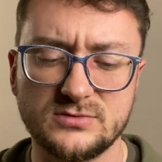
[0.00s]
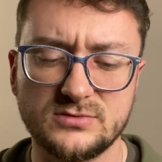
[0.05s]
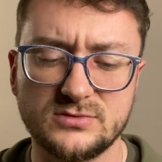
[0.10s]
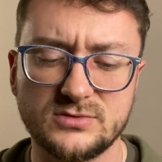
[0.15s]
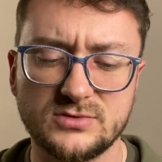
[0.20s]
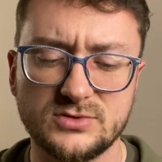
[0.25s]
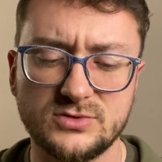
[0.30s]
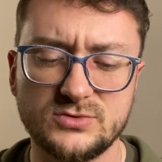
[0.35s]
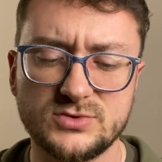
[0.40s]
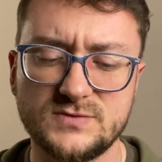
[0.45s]

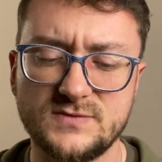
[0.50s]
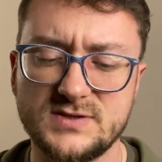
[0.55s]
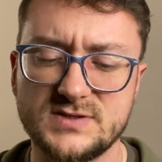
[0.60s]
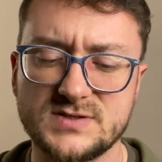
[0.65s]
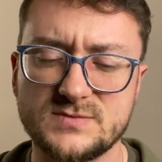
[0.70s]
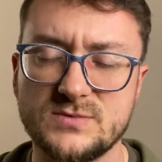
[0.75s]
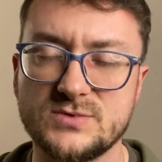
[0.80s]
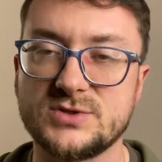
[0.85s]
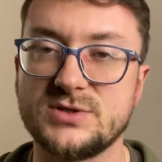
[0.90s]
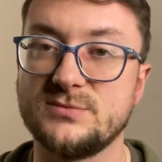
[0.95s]
Któż
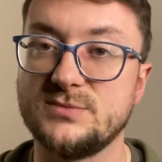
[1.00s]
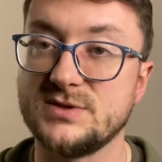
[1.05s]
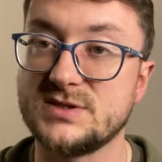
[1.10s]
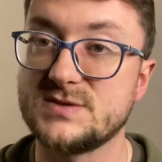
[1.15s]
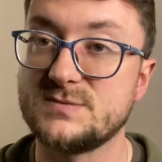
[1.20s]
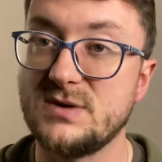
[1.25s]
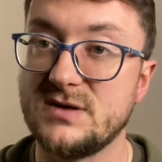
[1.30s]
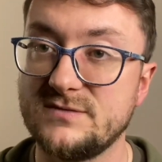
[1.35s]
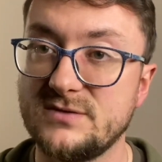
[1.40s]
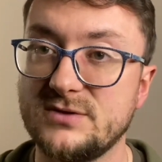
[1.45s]
więc może być
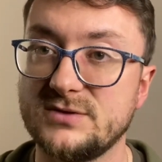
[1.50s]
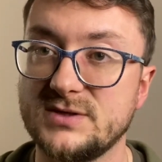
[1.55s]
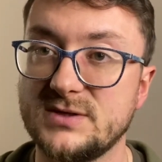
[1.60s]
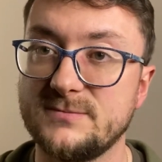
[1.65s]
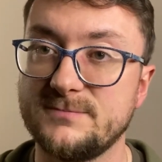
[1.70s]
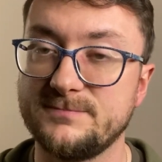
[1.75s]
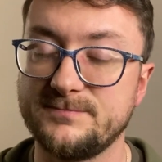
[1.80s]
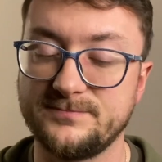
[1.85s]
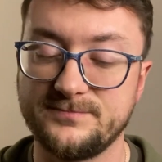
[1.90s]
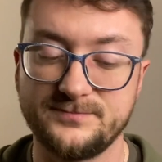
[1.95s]
zbawiony?
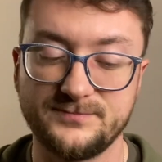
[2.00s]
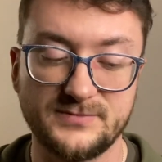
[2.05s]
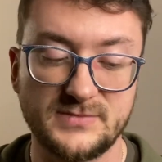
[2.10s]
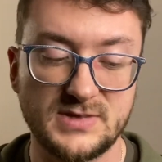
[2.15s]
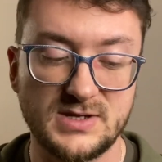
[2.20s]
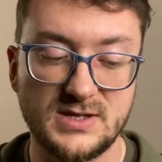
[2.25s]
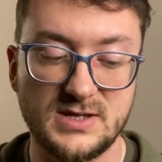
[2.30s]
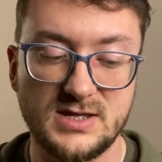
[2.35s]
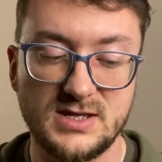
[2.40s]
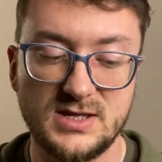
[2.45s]

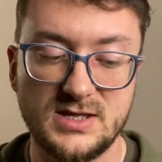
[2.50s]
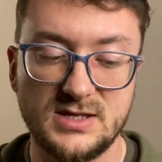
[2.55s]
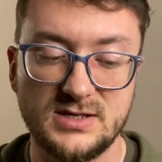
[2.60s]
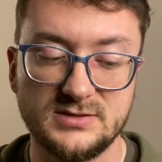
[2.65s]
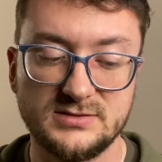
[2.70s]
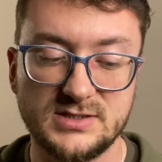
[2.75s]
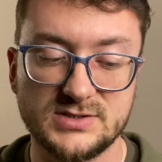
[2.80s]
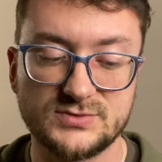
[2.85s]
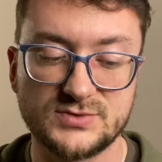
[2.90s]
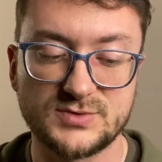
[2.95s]

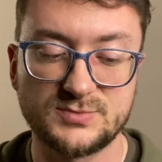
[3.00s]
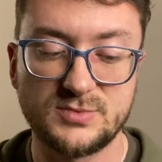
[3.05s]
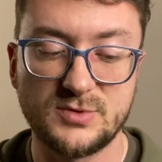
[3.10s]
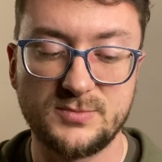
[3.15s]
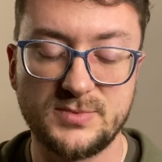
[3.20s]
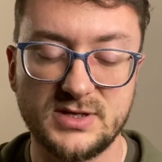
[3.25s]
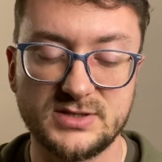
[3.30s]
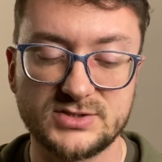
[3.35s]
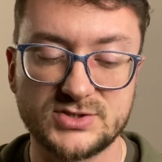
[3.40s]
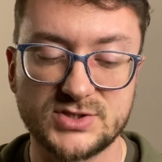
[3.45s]
Jezus
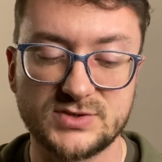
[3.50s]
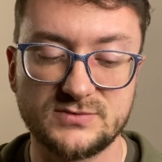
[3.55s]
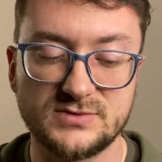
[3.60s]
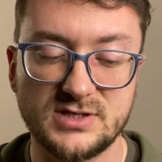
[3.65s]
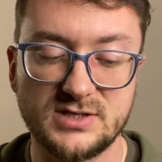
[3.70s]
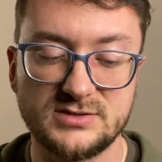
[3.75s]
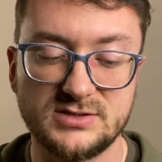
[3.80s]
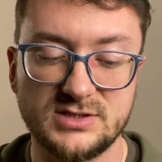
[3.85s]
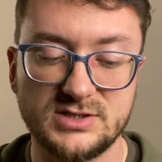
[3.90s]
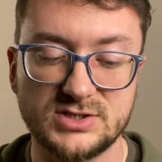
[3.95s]
popatrzył
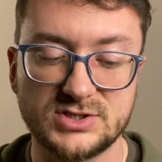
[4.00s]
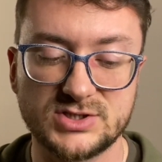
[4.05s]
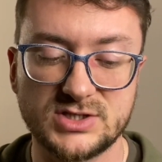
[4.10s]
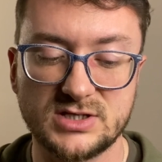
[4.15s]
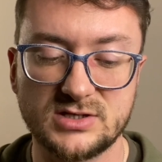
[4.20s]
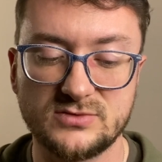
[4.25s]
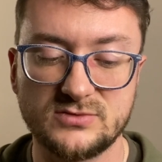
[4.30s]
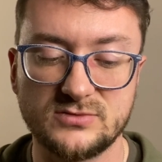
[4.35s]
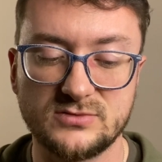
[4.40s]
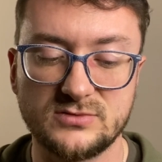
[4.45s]
na nich i
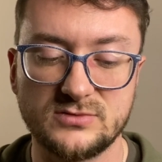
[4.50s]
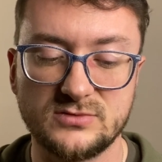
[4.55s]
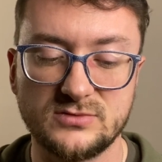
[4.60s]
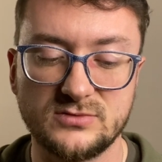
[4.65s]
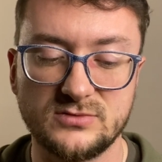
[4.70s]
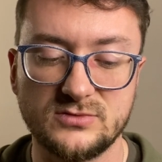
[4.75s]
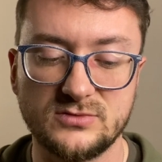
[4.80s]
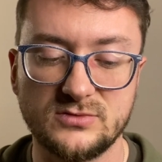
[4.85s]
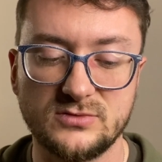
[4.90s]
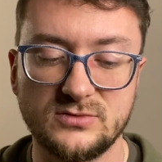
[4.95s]
rzekł:
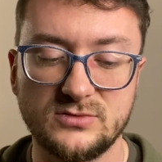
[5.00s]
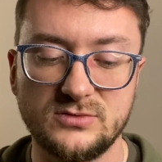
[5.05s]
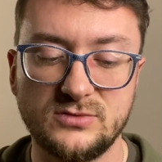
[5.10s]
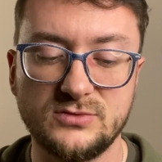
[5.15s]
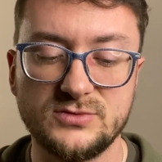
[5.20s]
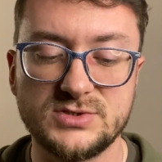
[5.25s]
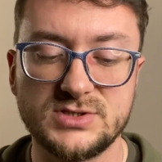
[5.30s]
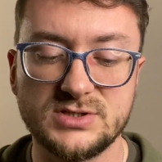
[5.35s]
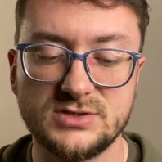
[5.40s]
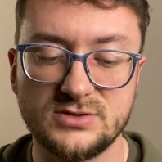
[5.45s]
U
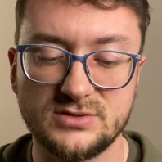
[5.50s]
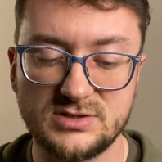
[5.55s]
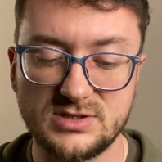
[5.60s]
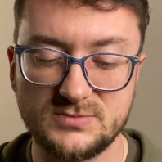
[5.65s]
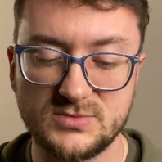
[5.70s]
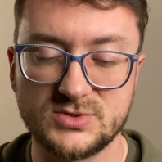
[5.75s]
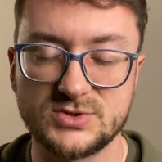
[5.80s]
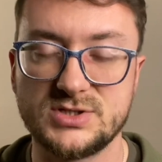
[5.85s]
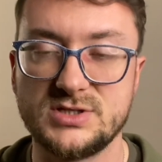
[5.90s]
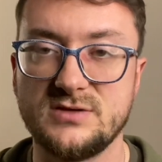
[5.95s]
ludzi to
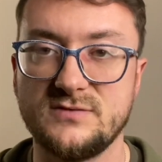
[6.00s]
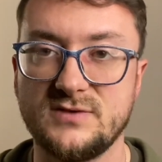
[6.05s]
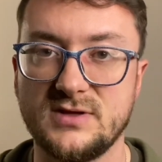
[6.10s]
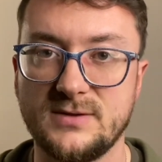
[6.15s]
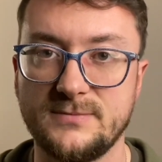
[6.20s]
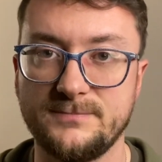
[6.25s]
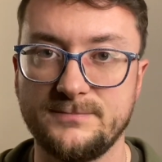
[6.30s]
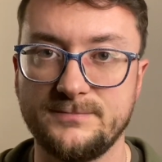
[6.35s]
niemożliwe,